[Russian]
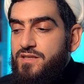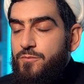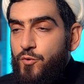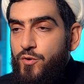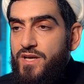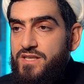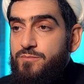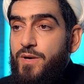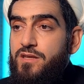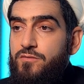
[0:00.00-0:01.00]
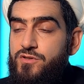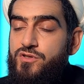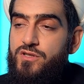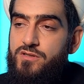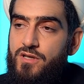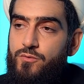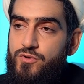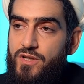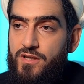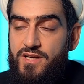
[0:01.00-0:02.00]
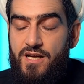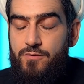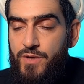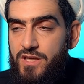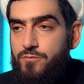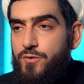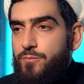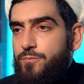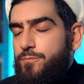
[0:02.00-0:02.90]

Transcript: собой рассматривать шиитское учение, как минимум.